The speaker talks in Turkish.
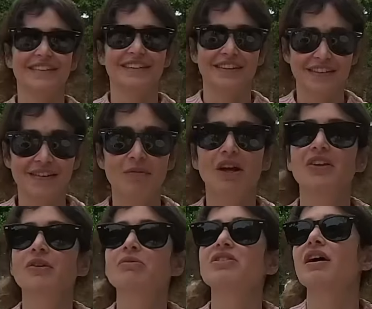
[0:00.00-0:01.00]
Dedi. Ben
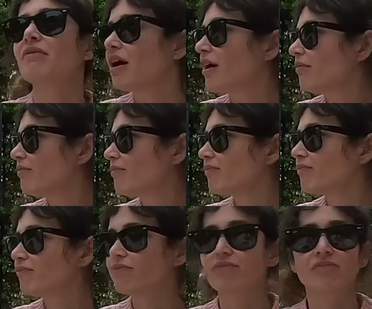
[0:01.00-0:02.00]
dedim ki tamam.
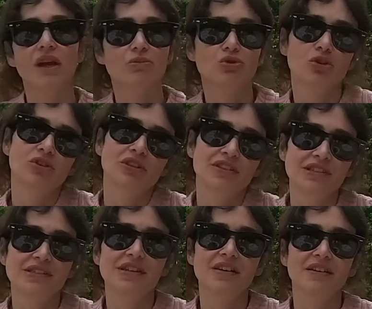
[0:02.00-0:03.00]
Temmuz
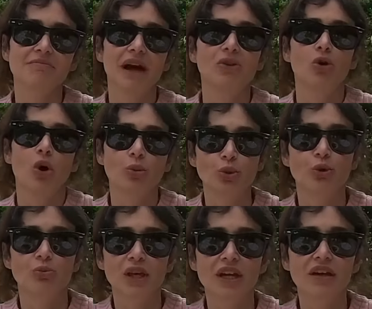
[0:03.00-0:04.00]
ortasıysa ben doğum
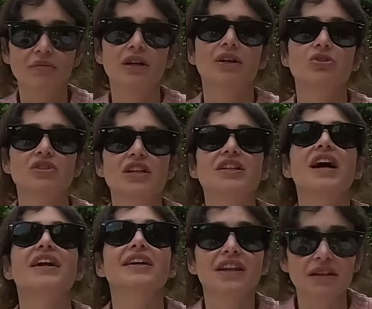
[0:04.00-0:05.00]
günümde Mikonos'a
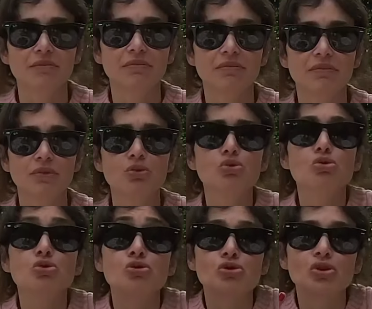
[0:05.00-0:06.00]
gider gelirim.
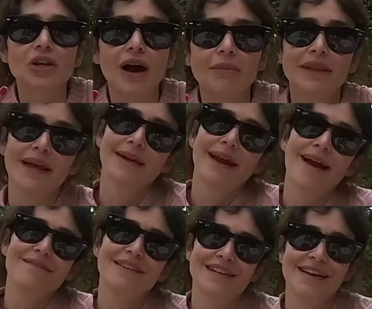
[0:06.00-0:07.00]
Üç gün abi denk
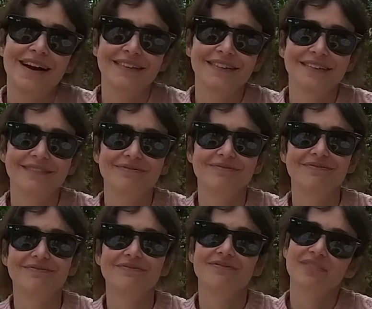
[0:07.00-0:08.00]
gelmez herhalde dedim.
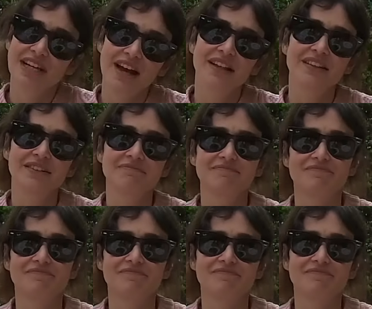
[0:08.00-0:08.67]
Ve geldi.